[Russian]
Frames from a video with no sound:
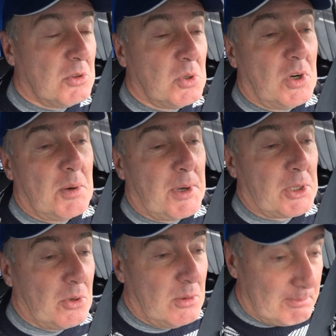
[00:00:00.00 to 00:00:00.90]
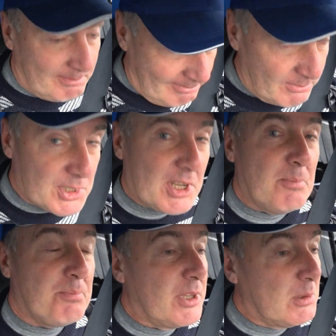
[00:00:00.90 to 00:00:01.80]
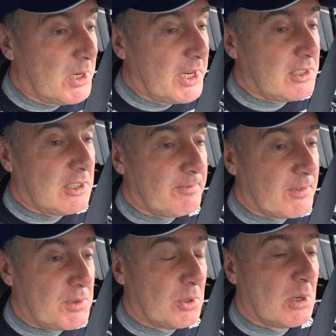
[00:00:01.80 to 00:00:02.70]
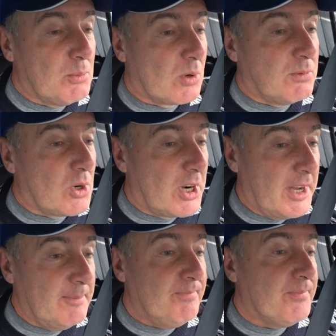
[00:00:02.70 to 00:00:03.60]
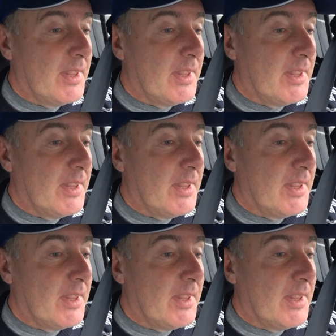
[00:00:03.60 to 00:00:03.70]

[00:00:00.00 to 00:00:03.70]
ну а потом, сами понимаете, все на букву Х,